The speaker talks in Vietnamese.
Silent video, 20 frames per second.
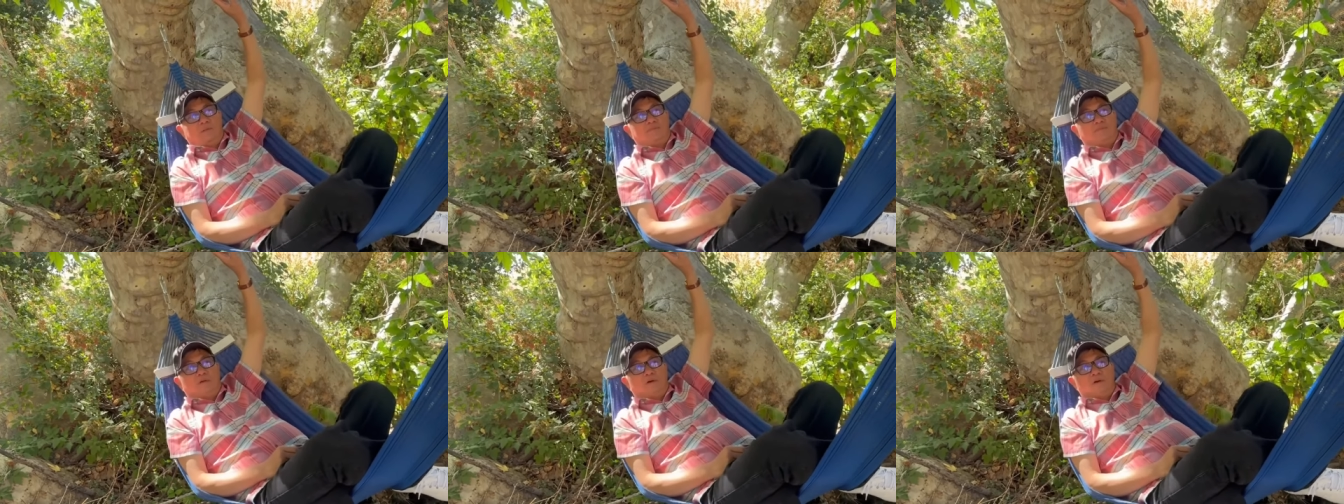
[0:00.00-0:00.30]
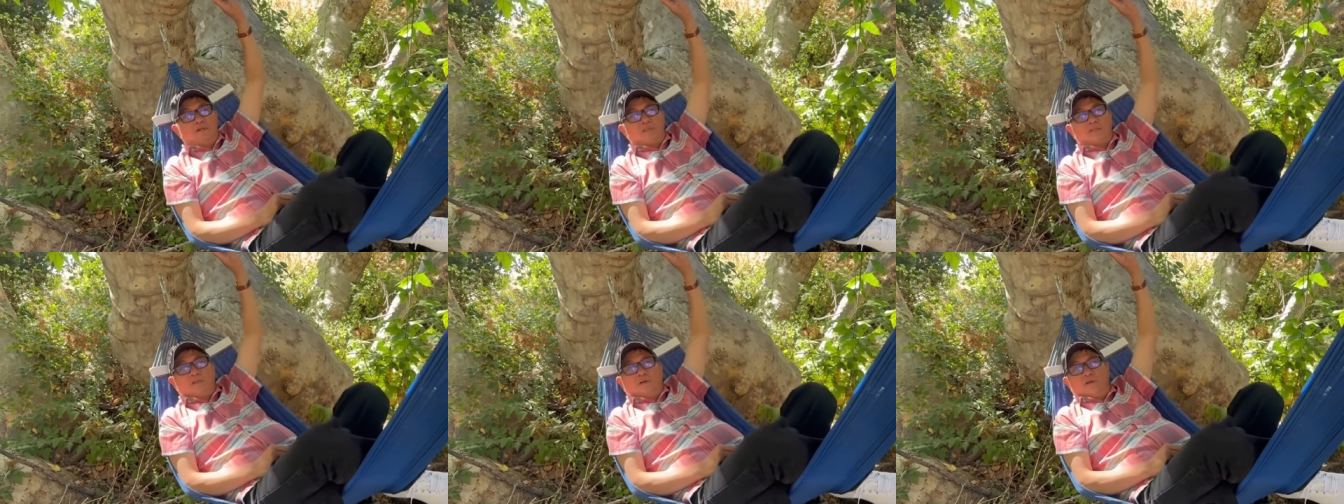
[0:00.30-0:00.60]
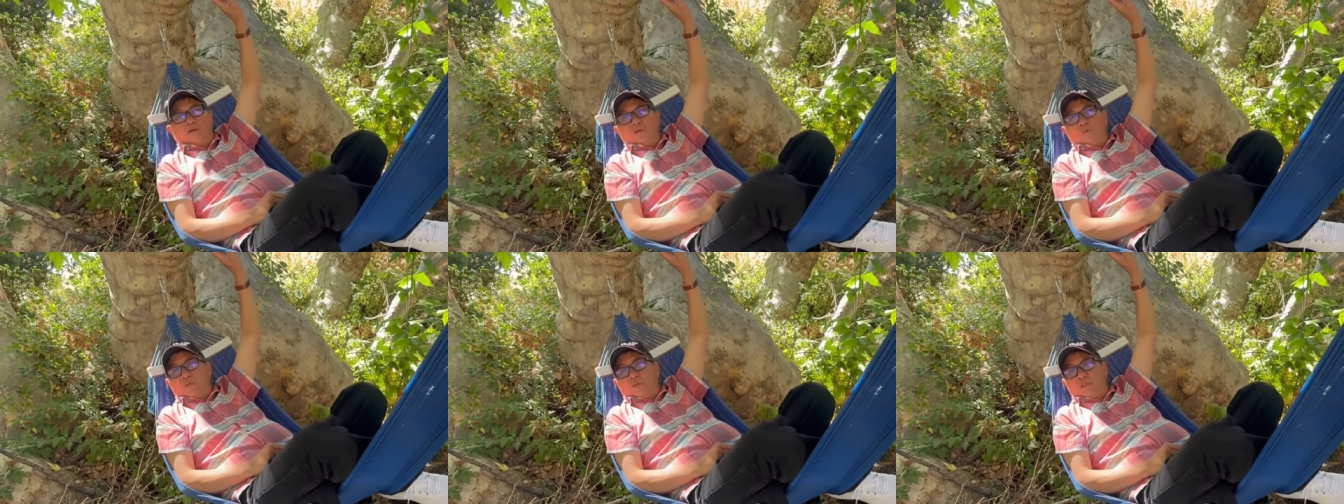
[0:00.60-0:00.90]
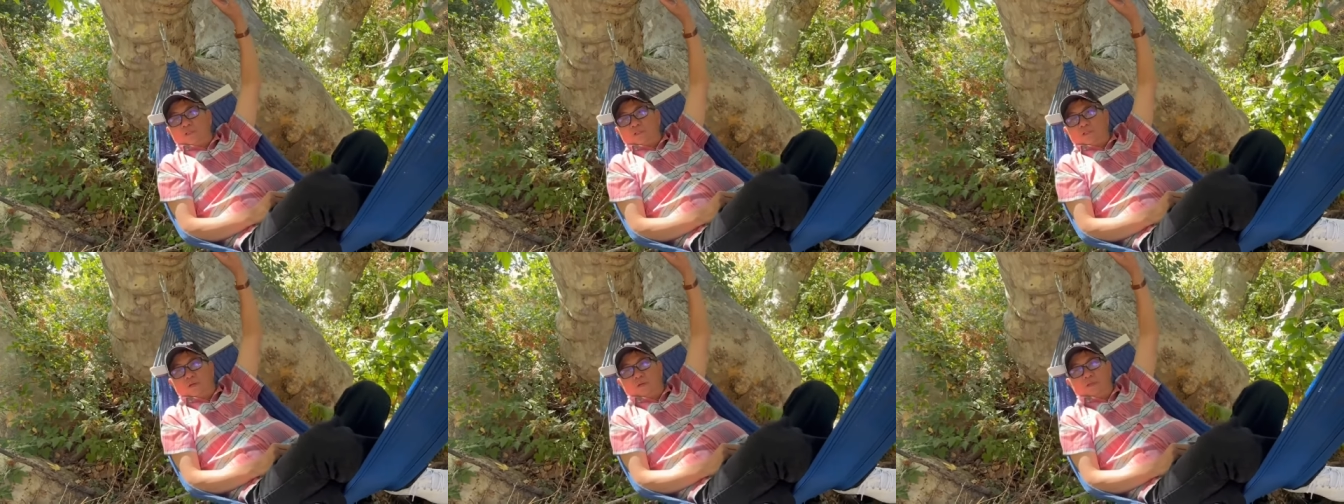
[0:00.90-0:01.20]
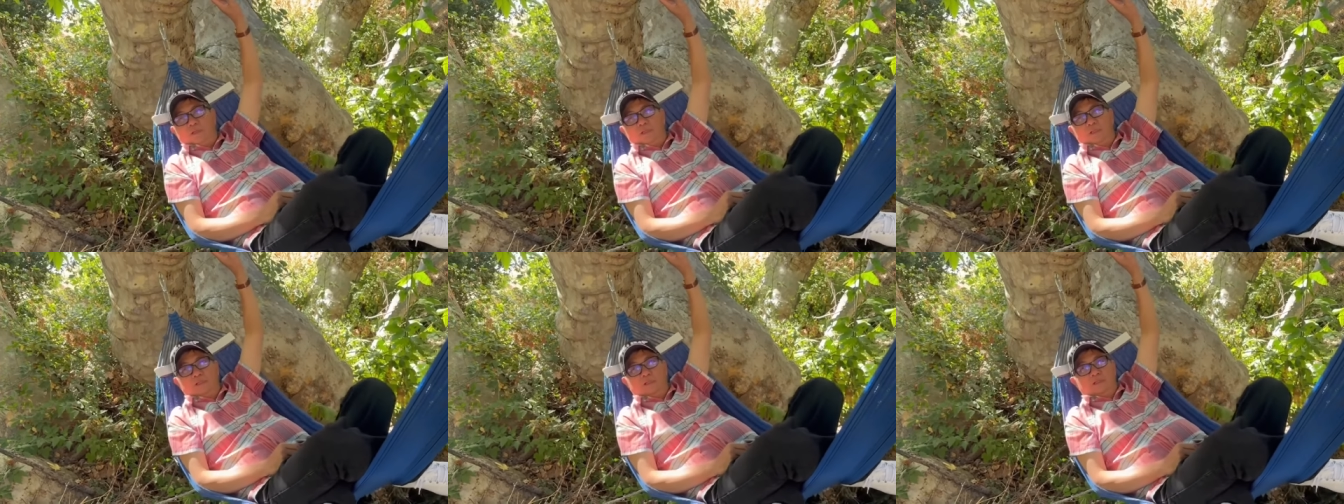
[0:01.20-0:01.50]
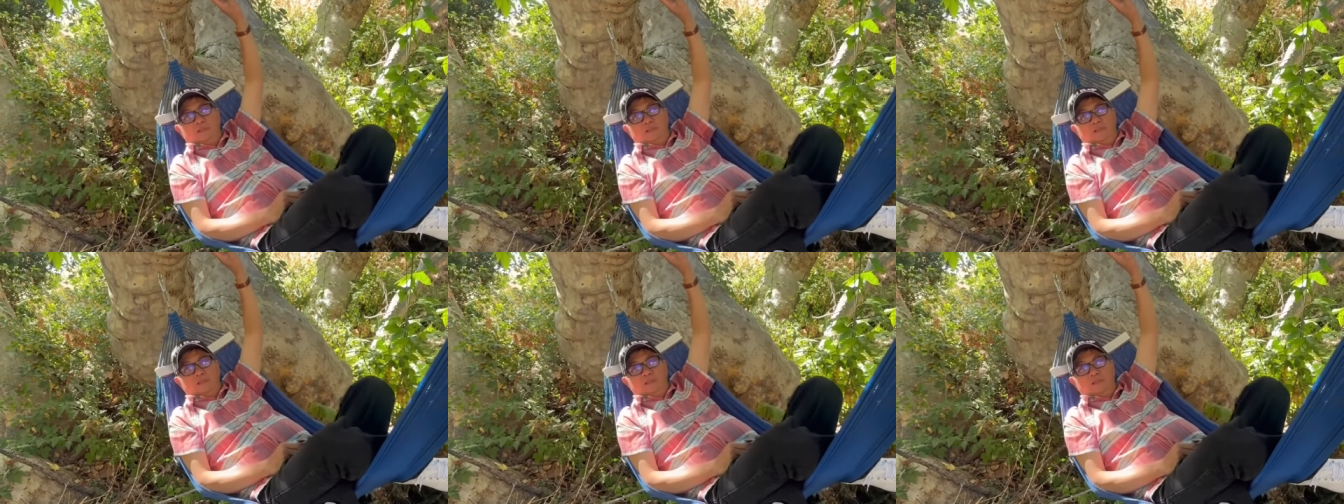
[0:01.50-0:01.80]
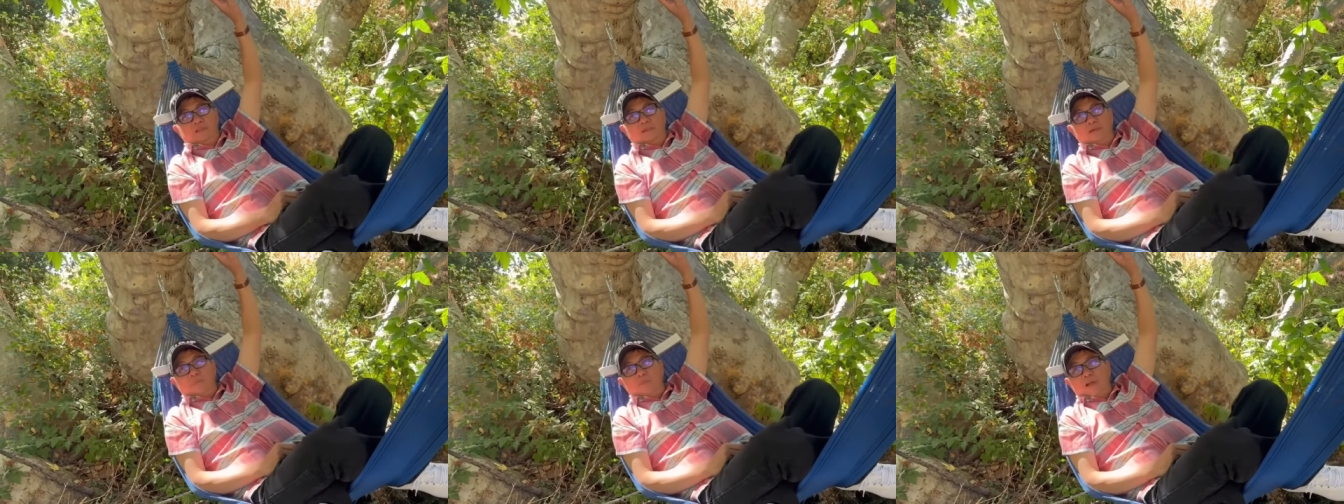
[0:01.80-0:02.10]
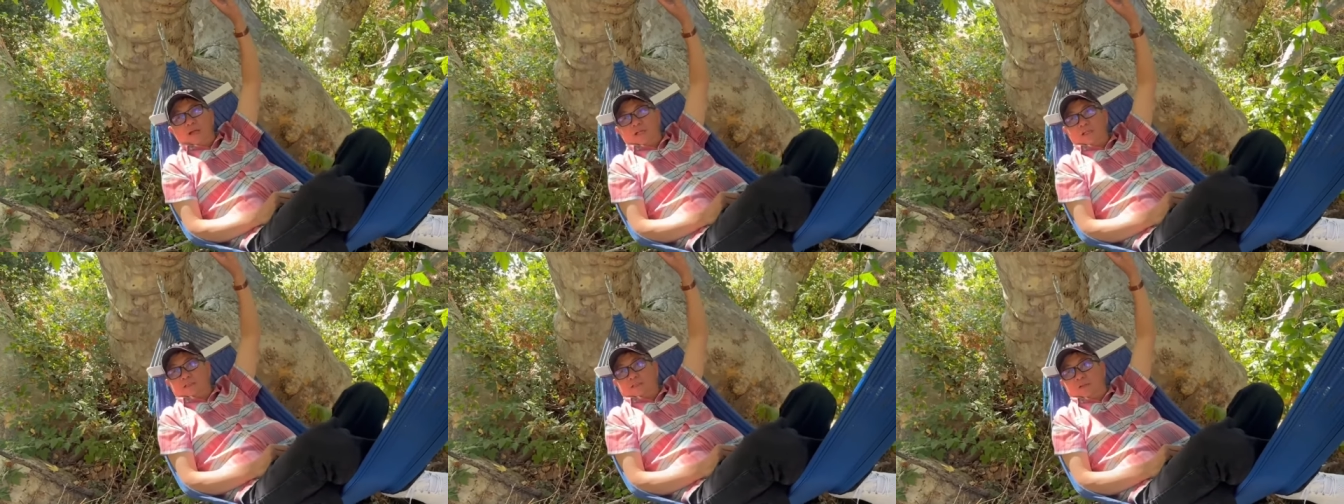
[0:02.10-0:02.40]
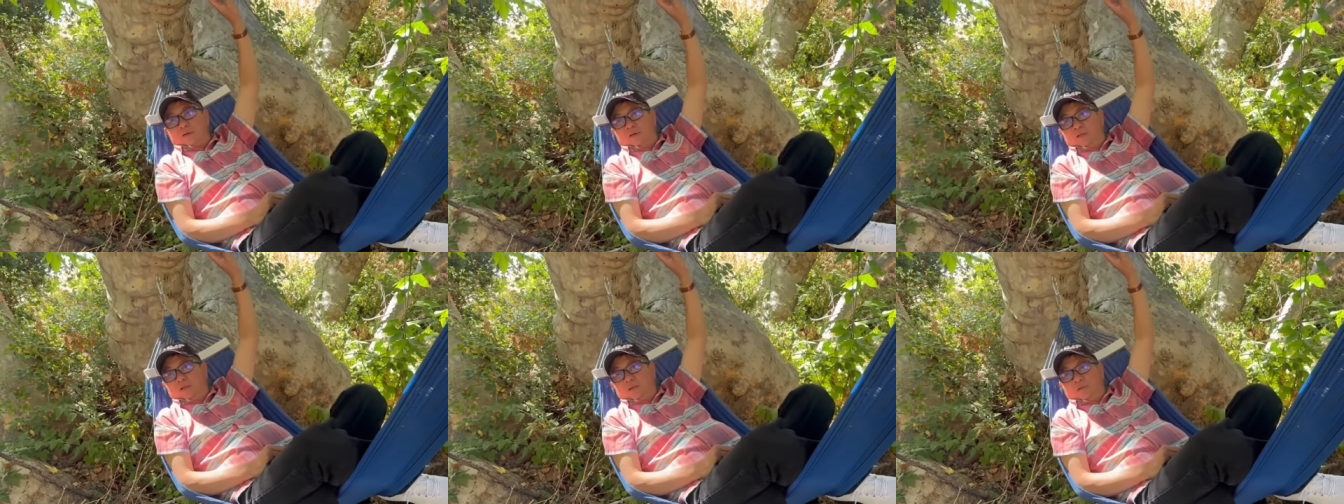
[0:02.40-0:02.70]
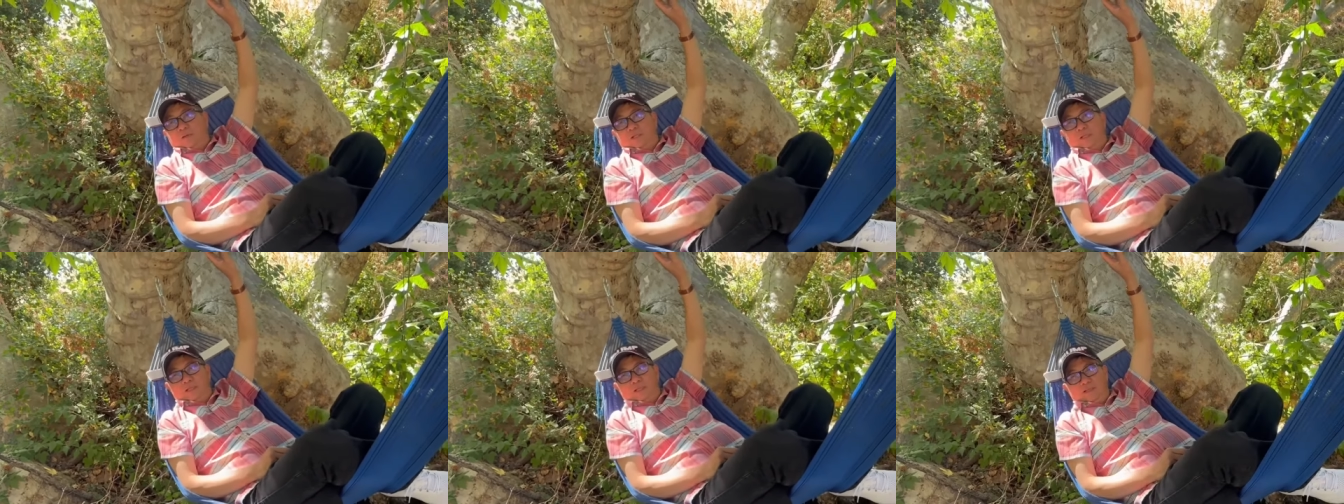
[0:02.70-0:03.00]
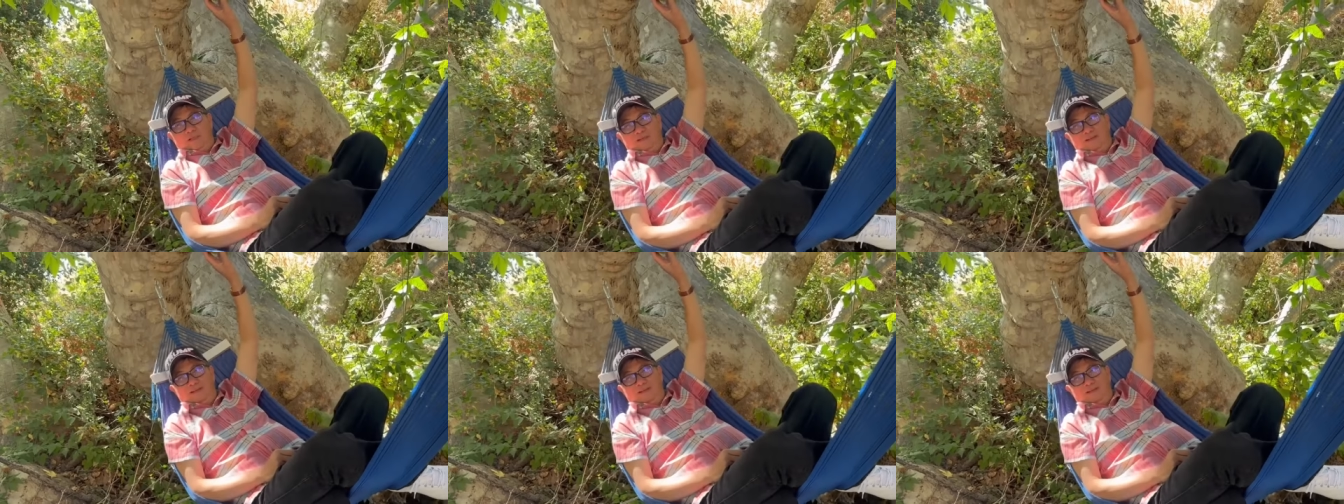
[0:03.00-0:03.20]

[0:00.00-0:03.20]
phó sói nguyên sói thì nó ma sói luôn đi